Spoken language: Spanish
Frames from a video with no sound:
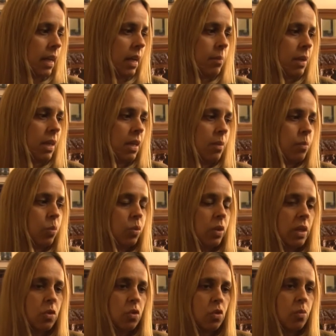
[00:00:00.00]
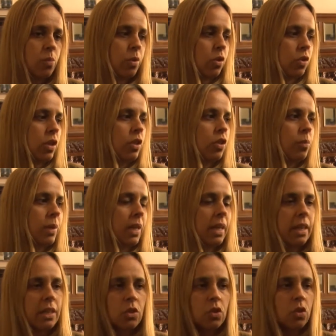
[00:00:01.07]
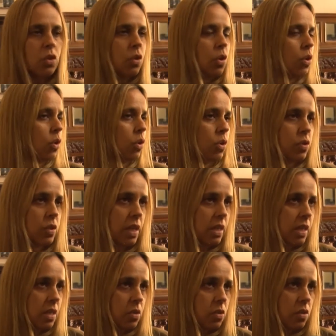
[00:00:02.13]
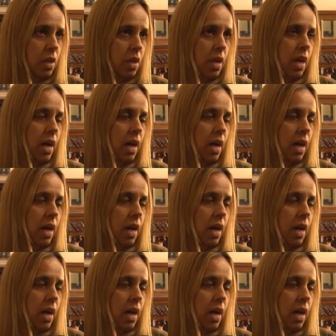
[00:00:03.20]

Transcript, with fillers: Cámara de Diputados un proyecto para que todos los rosarinos